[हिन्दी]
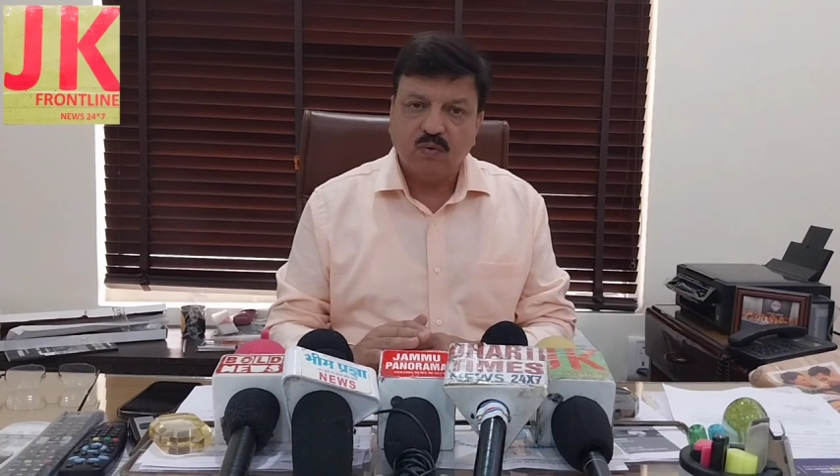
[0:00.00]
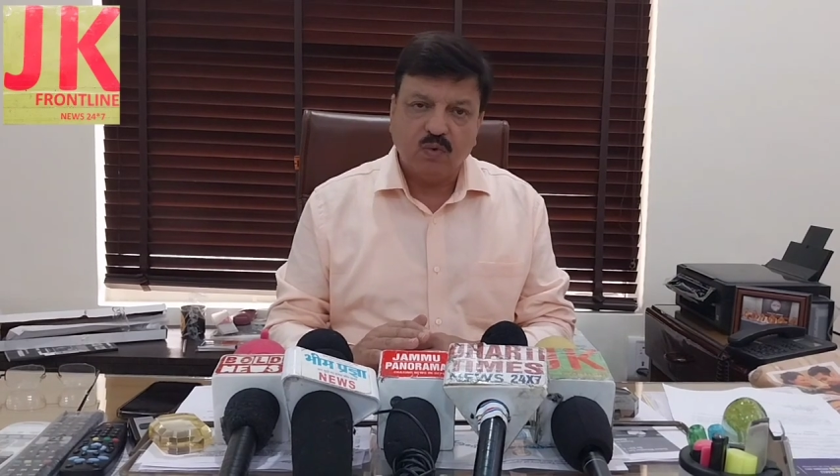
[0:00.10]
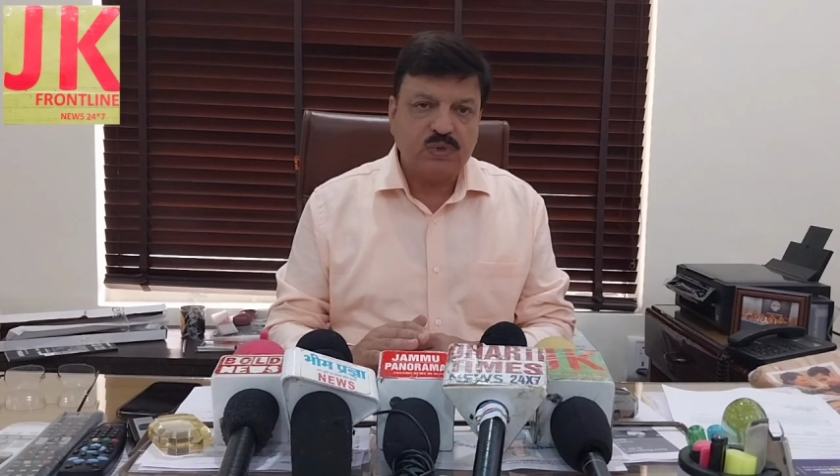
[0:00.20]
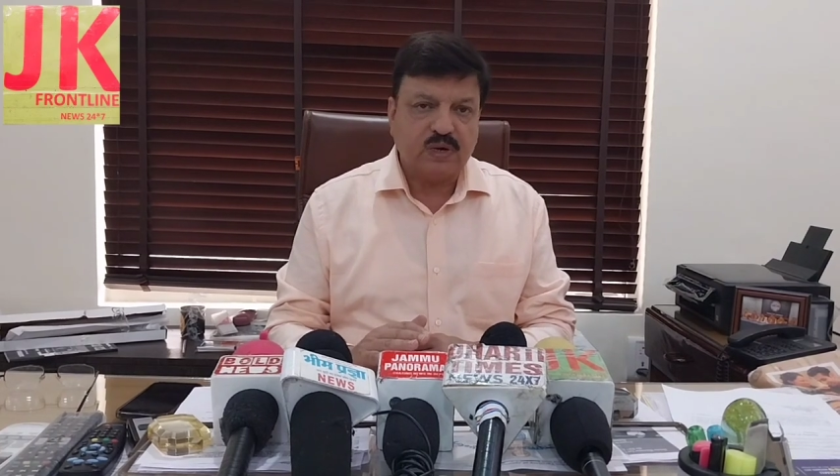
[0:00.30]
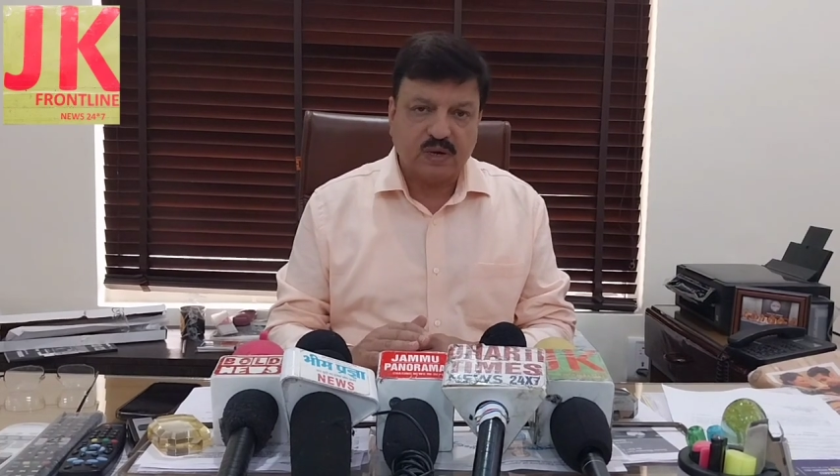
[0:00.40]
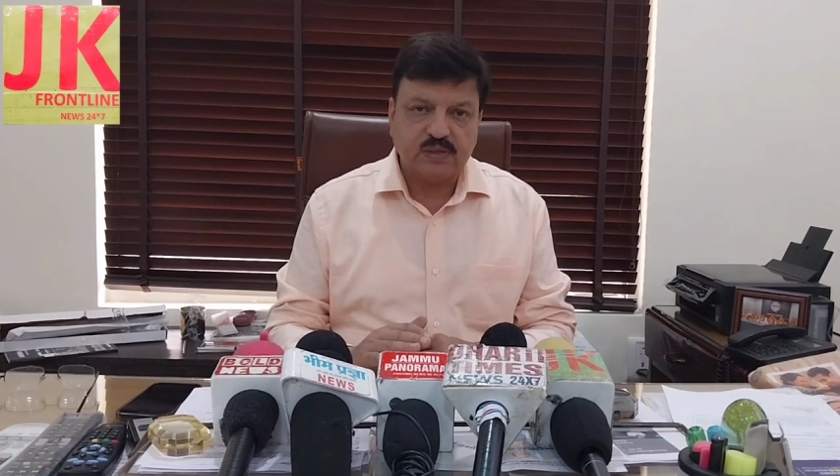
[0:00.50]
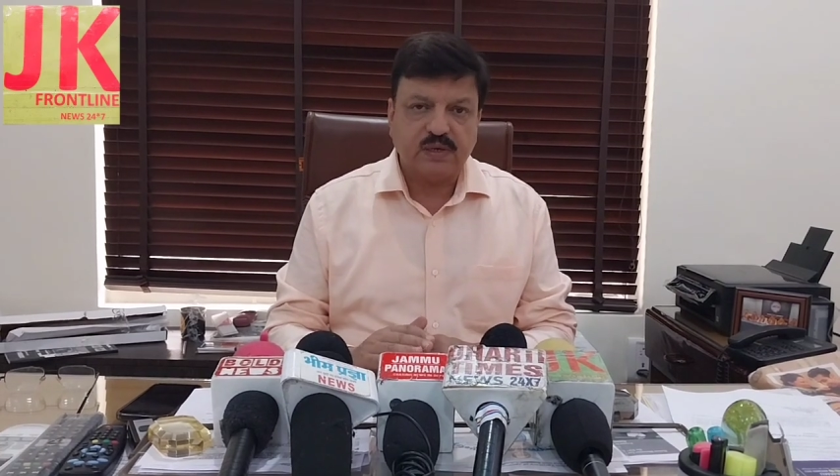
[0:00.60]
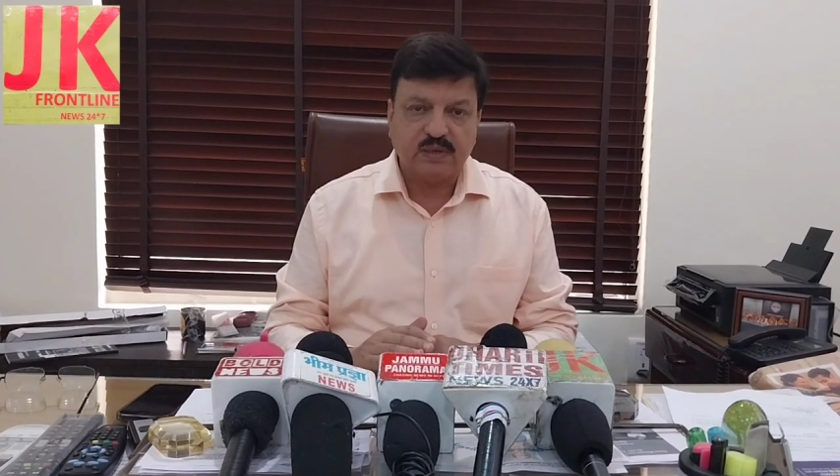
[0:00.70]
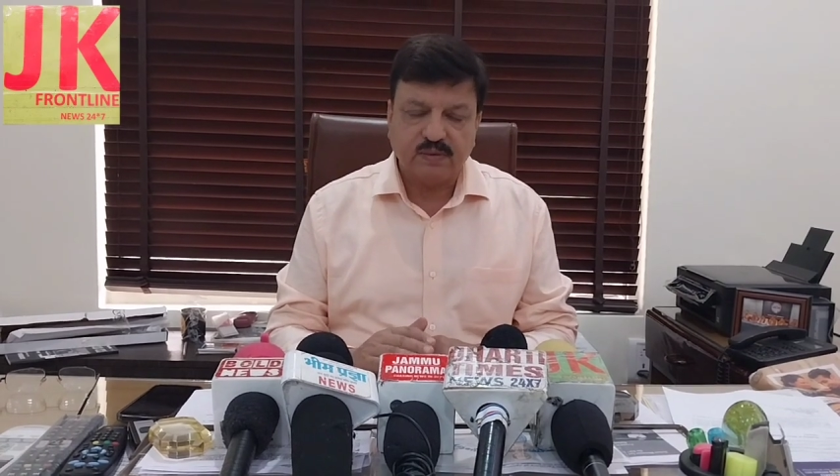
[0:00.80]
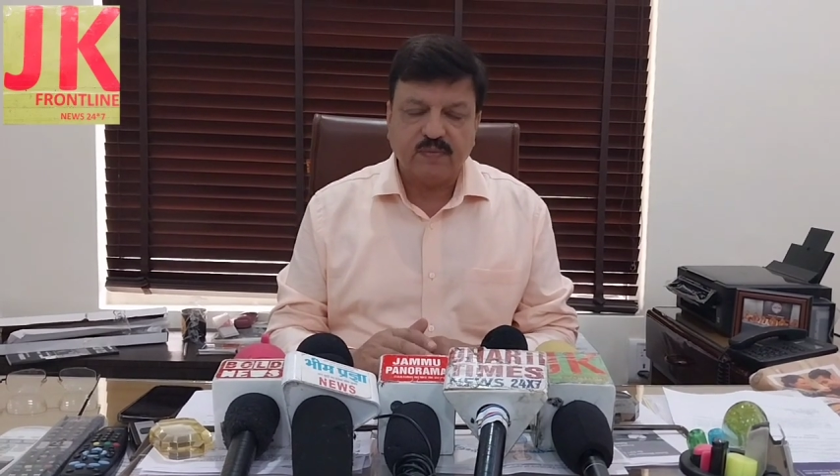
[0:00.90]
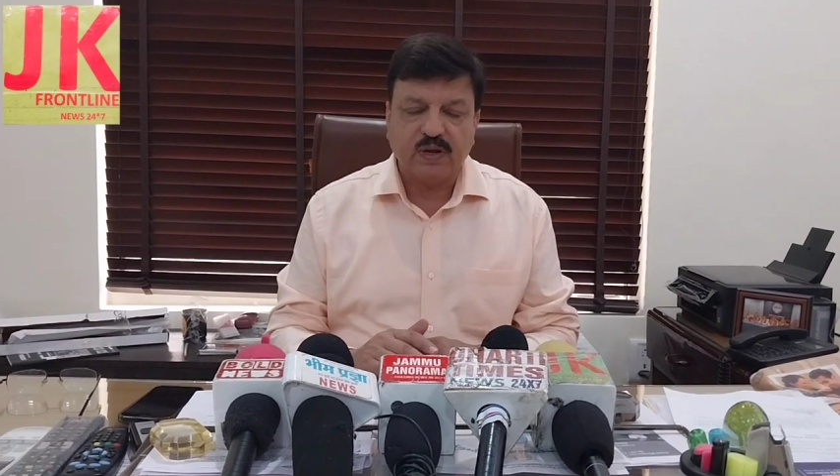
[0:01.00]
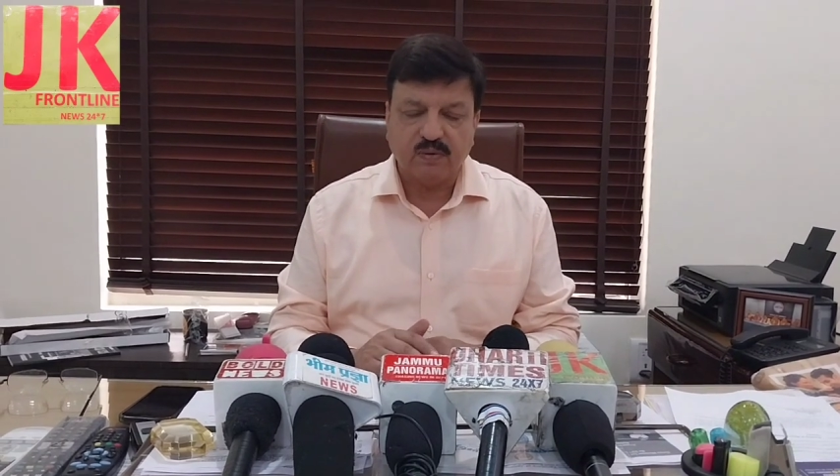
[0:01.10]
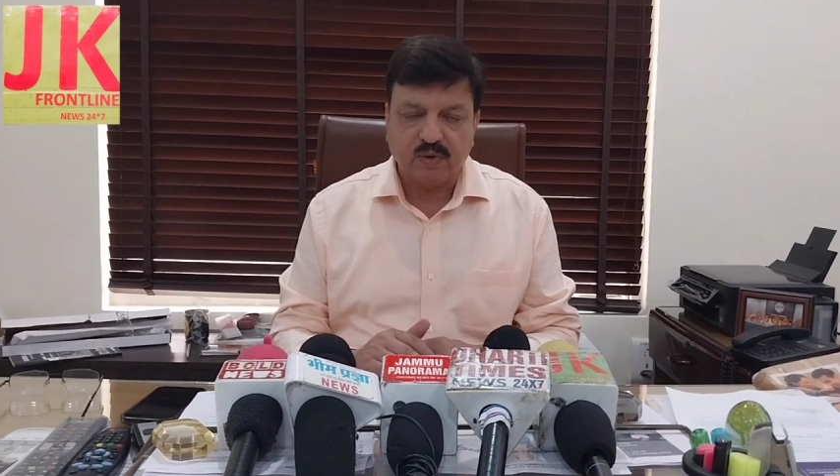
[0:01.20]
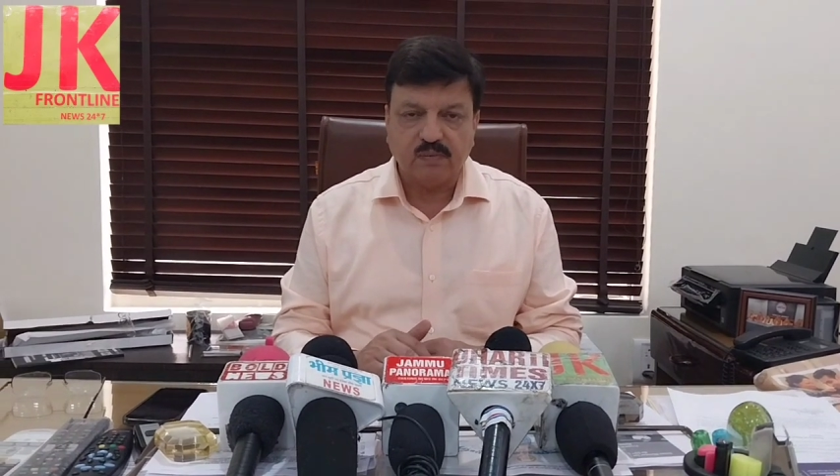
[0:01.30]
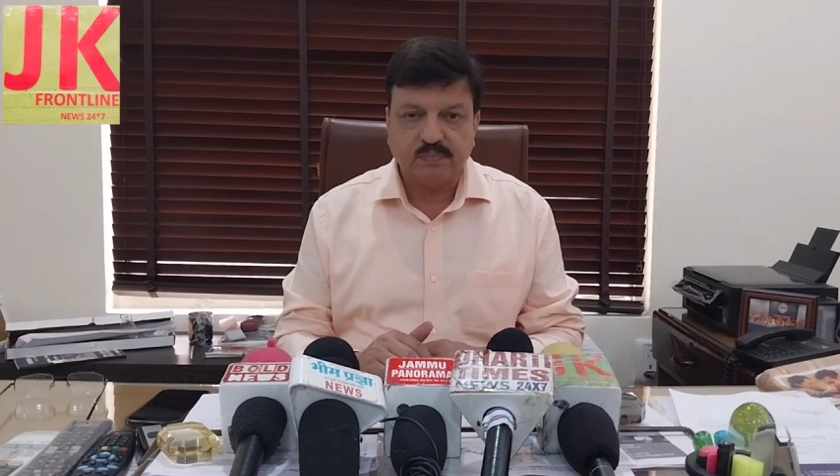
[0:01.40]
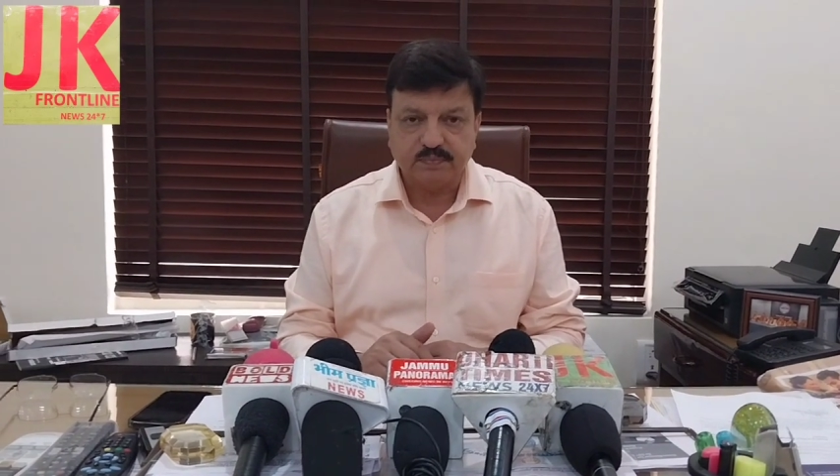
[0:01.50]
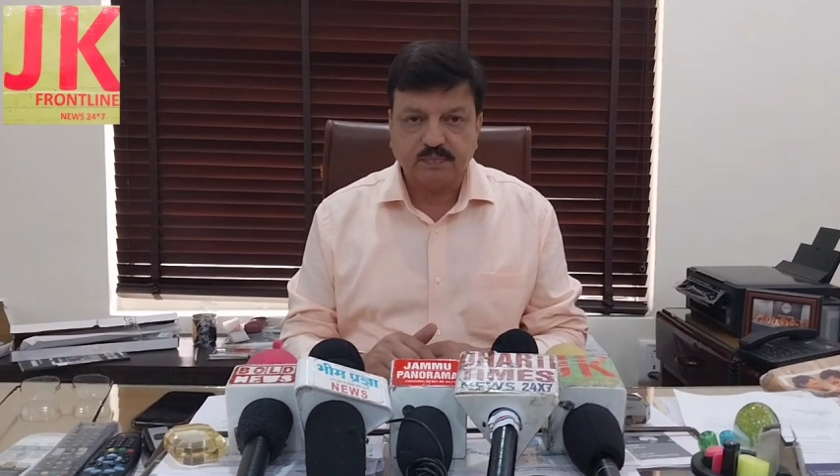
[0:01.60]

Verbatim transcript: वो जाना चाहिए धन्यवाद